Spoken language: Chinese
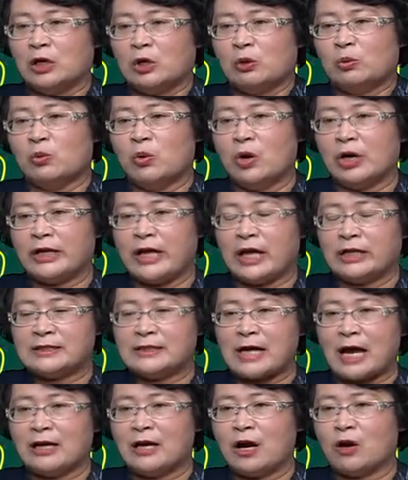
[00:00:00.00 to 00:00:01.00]
我连
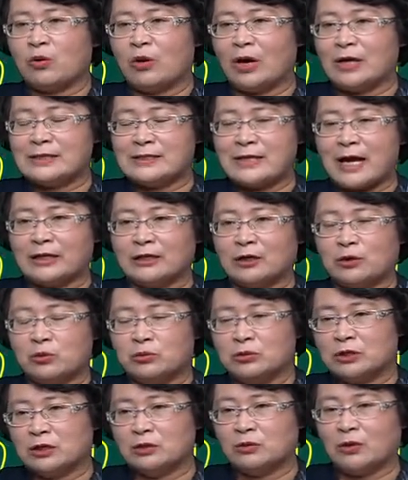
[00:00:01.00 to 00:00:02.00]
材料款在呢，
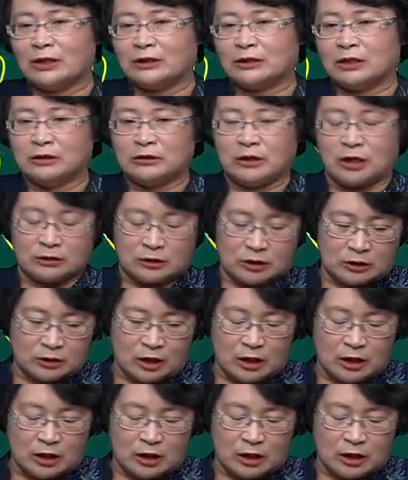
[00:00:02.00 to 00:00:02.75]
工程款等等等